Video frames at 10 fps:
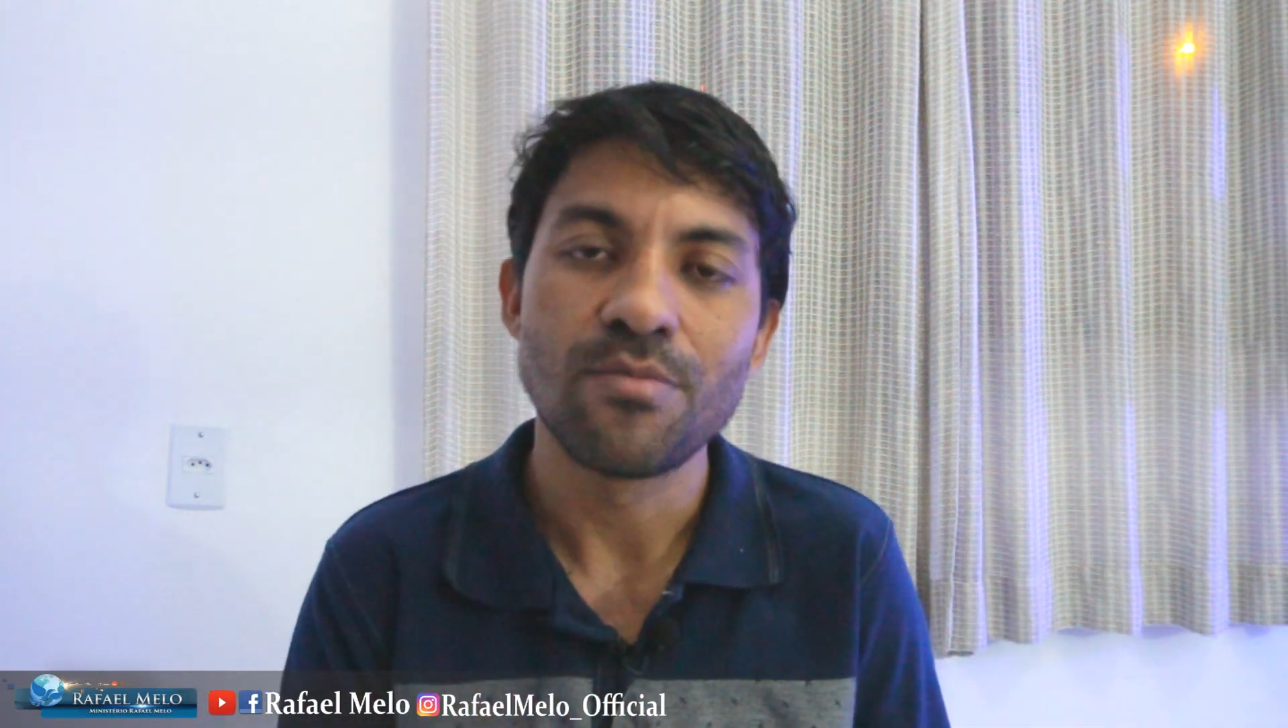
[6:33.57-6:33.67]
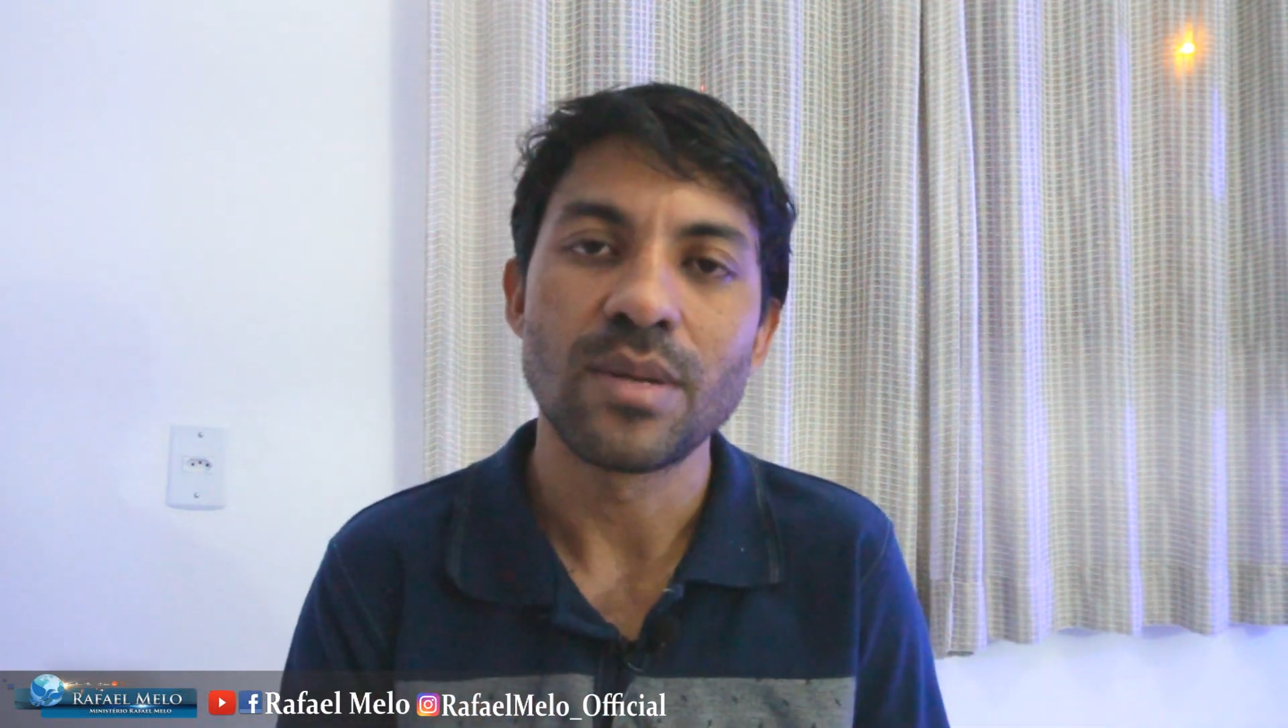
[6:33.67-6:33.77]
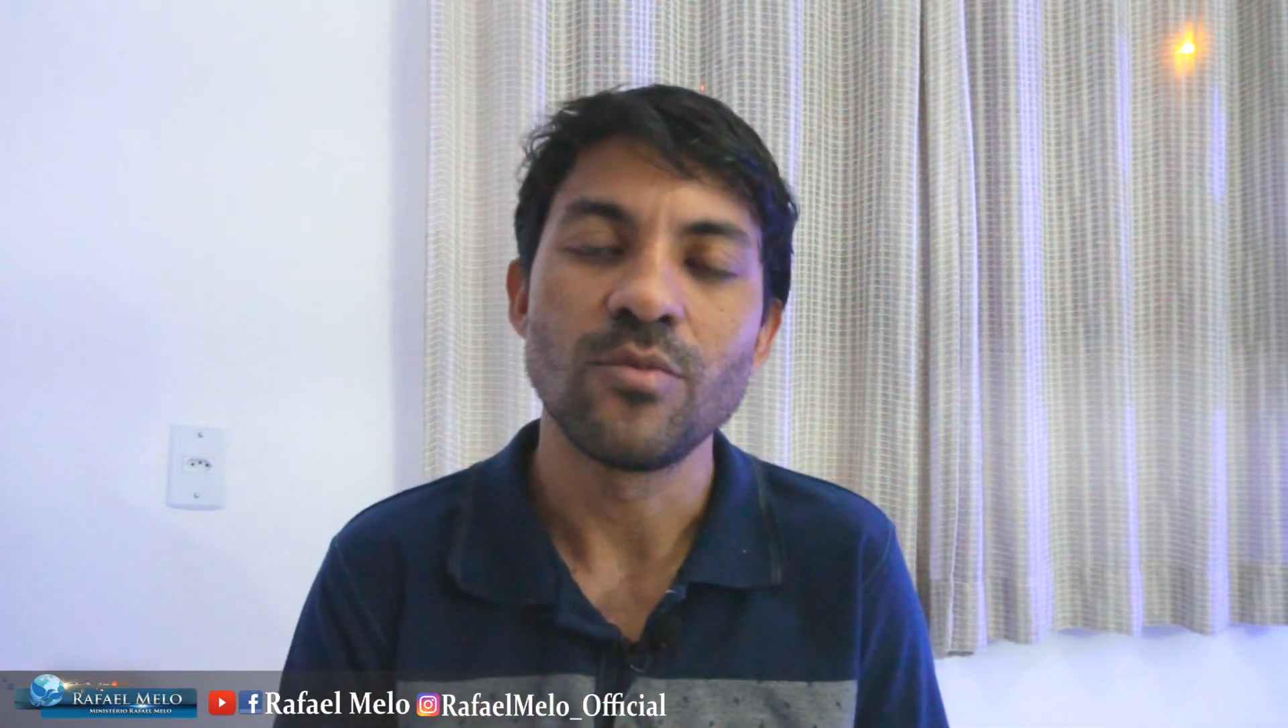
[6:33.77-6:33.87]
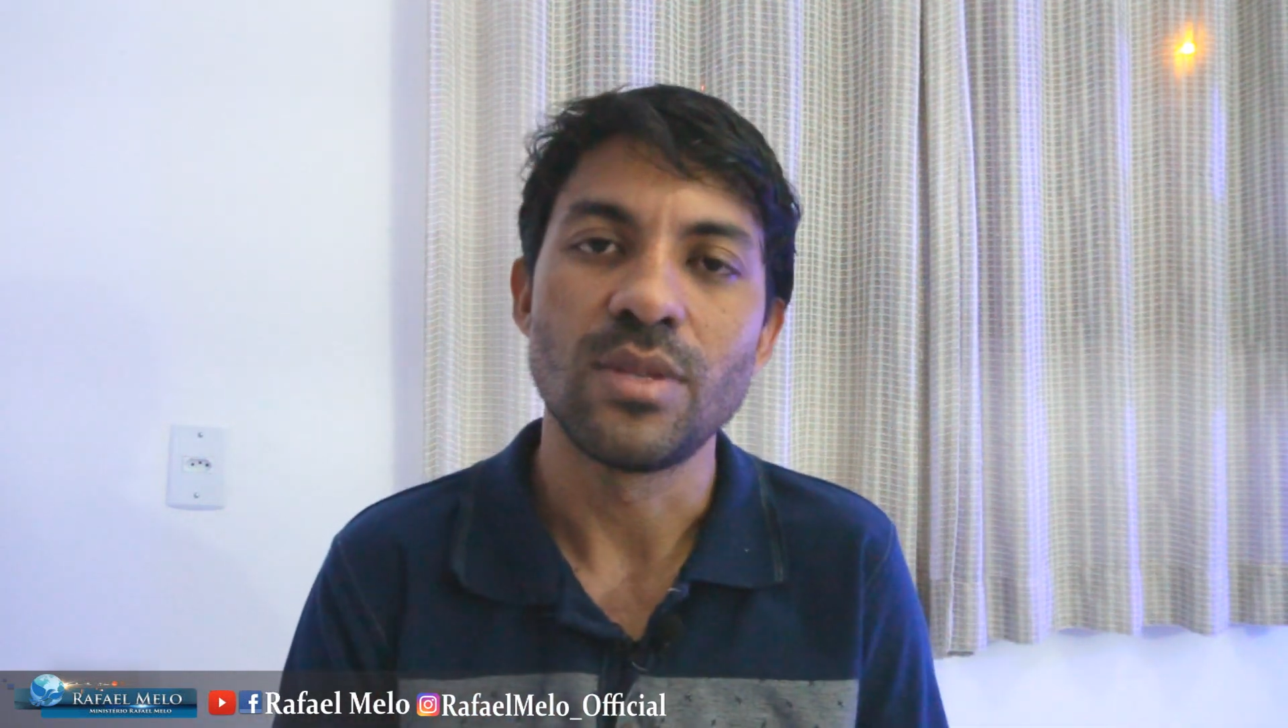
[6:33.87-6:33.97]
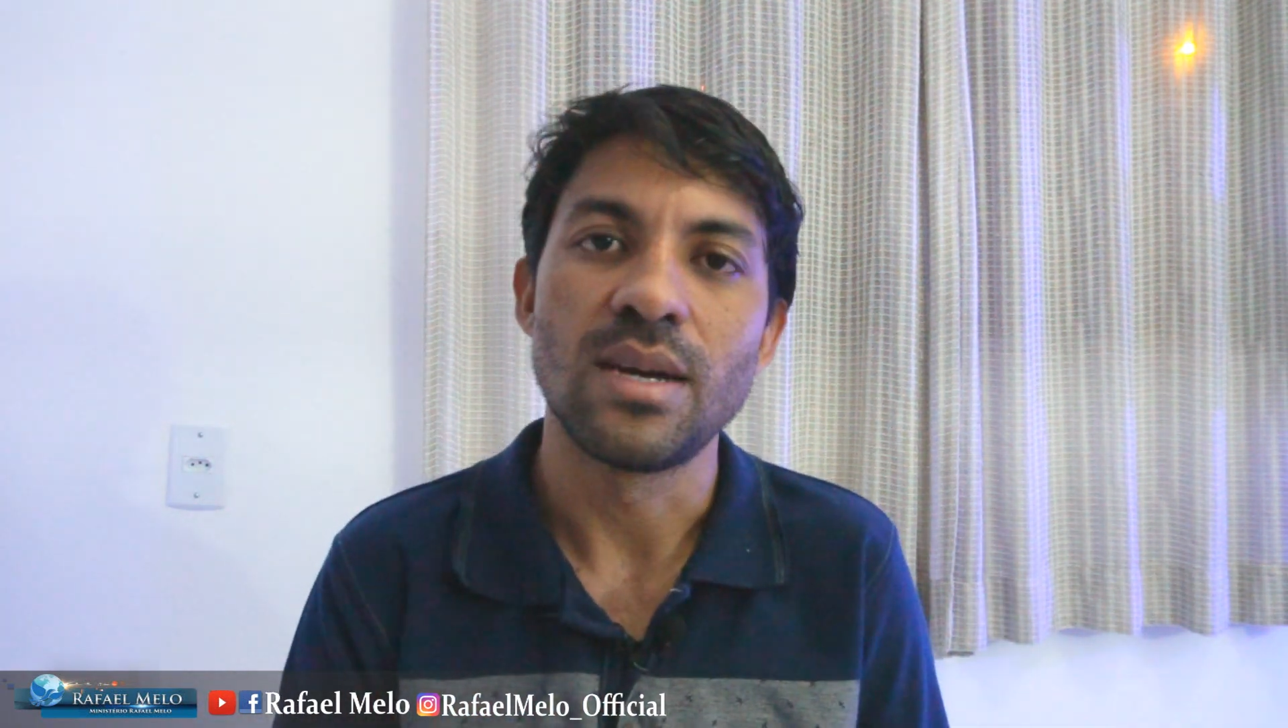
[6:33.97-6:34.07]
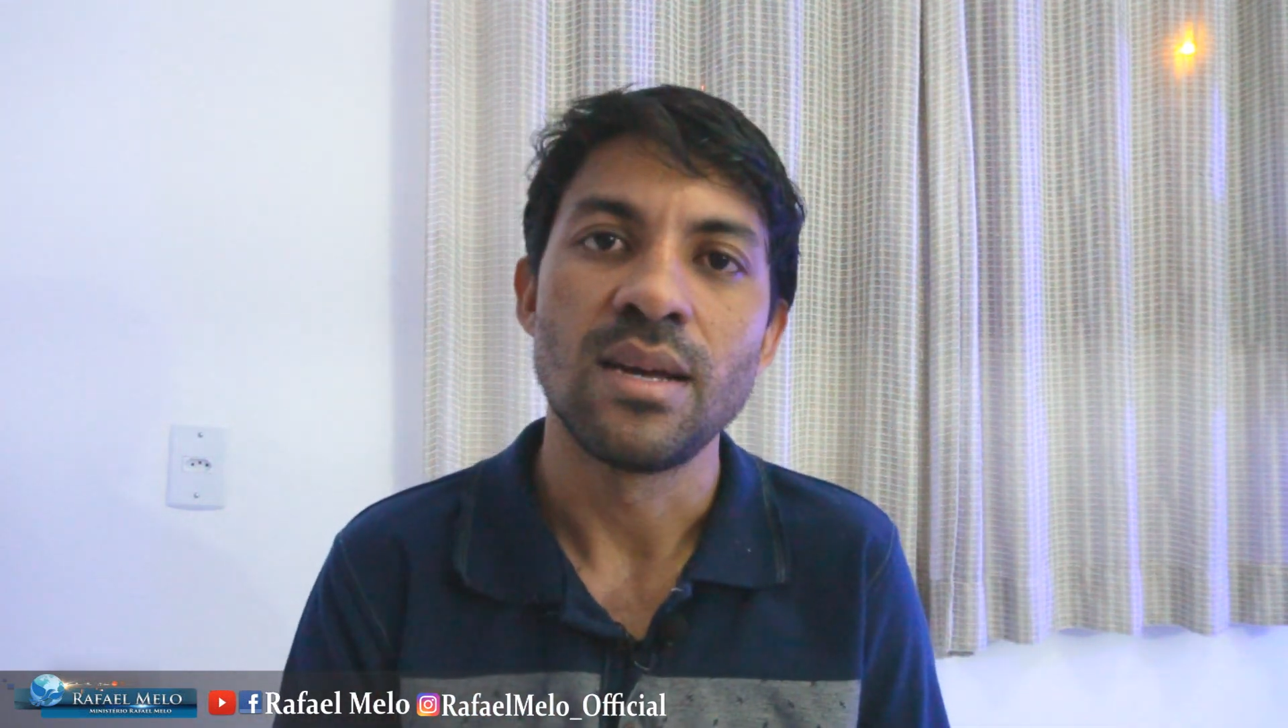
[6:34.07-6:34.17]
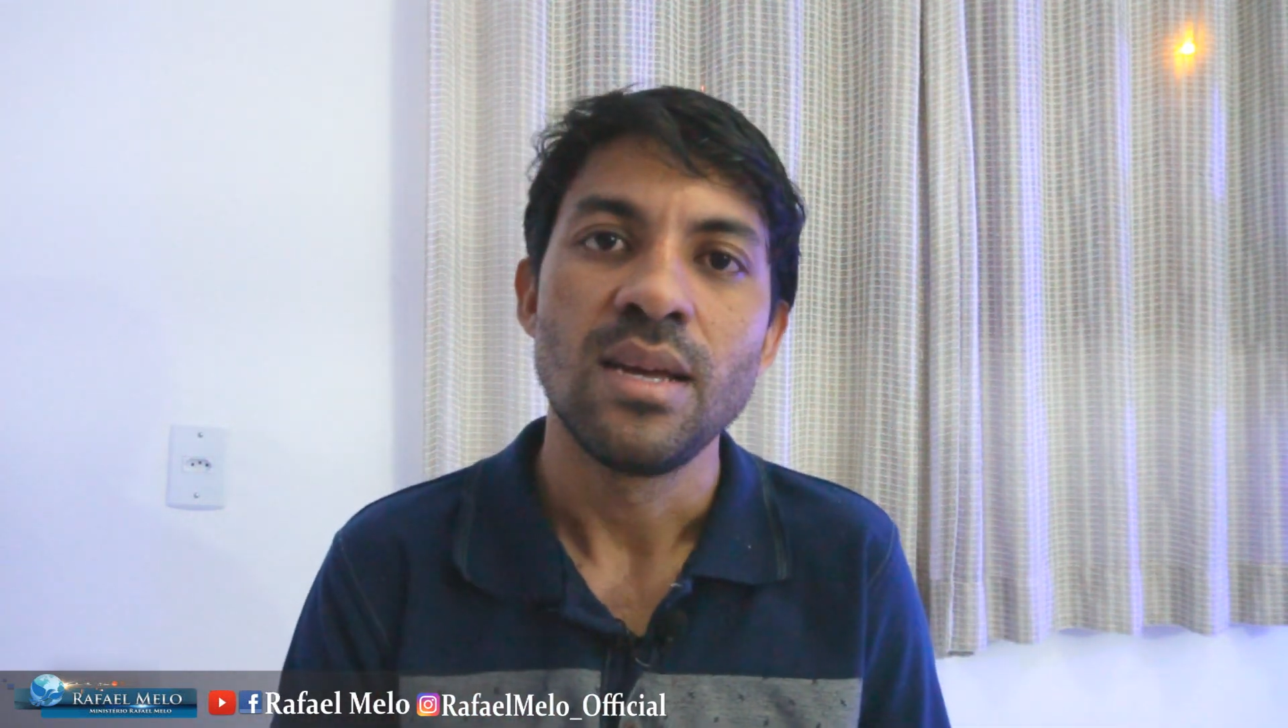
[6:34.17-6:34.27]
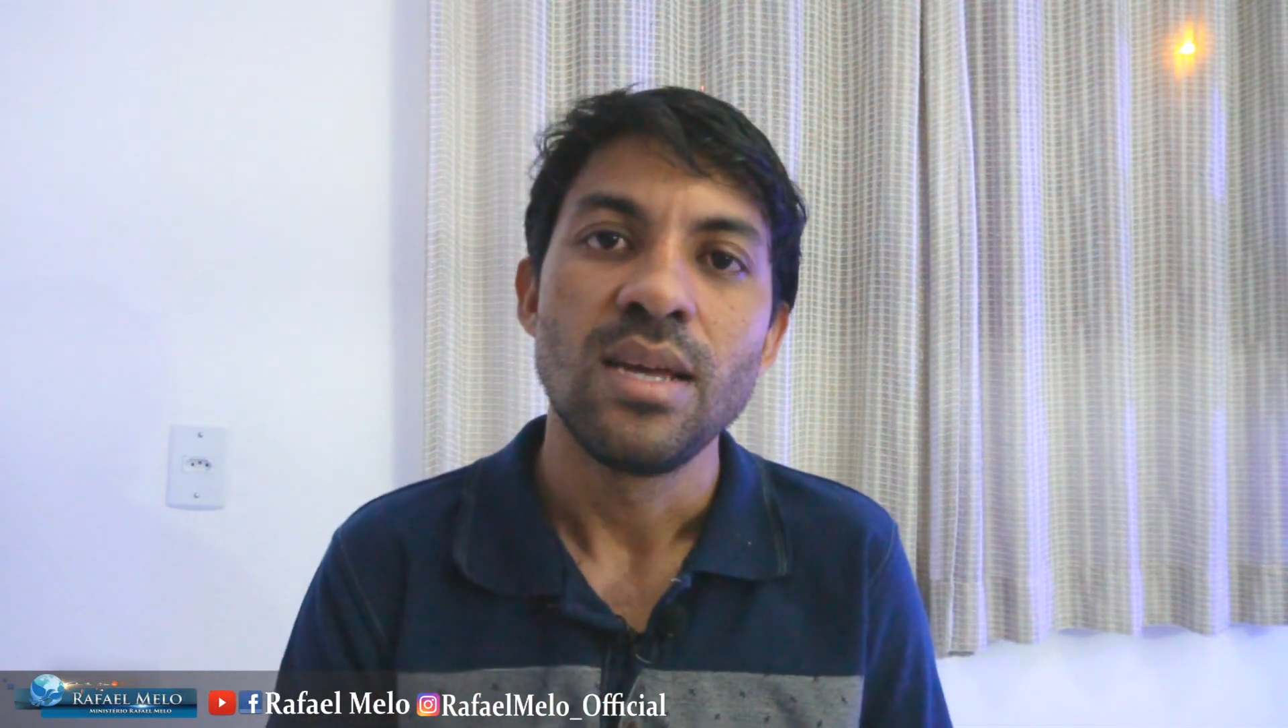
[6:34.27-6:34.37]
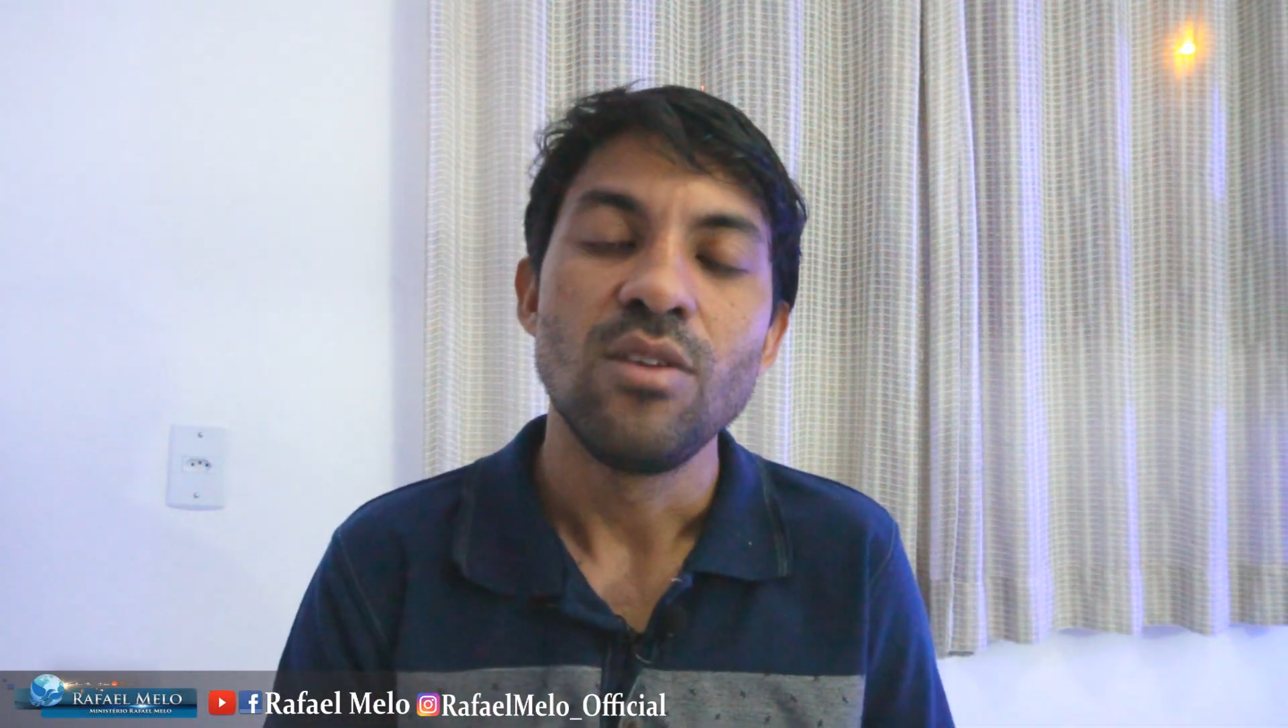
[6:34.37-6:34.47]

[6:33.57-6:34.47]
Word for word: para mudar.